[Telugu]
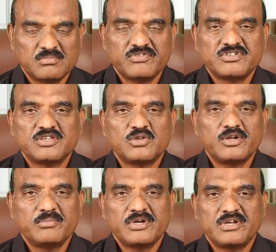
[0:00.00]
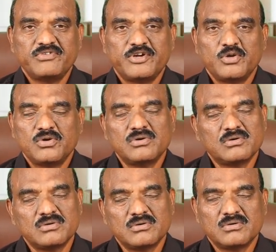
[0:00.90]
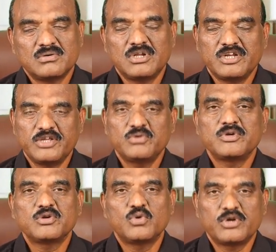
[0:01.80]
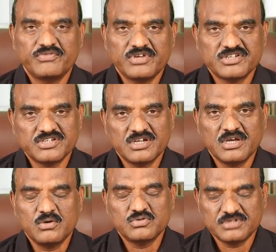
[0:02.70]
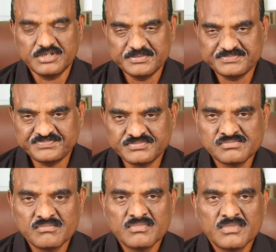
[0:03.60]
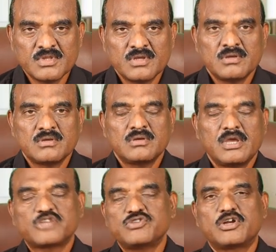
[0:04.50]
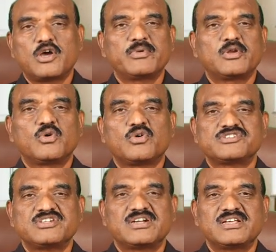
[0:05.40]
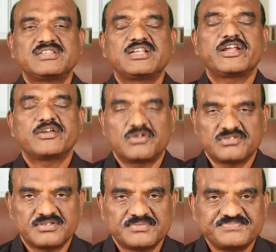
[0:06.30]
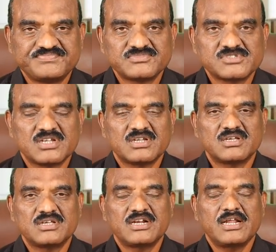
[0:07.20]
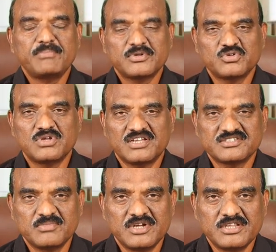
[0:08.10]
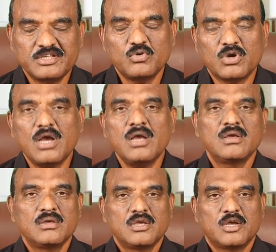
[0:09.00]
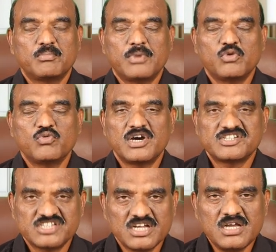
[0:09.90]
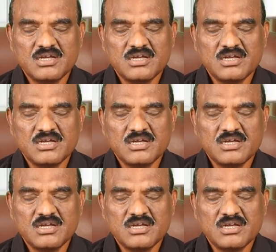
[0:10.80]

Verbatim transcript: భవిష్యత్తులో నేను పెట్టే వీడియోలన్నీ మీకు నోటిఫికేషన్గా వస్తాయి యాక్చువల్ టాపిక్లోకి వచ్చినట్టయితే రే గ్రాస్ రే పశుగ్రాసం అనేది ఒక బహువార్షిక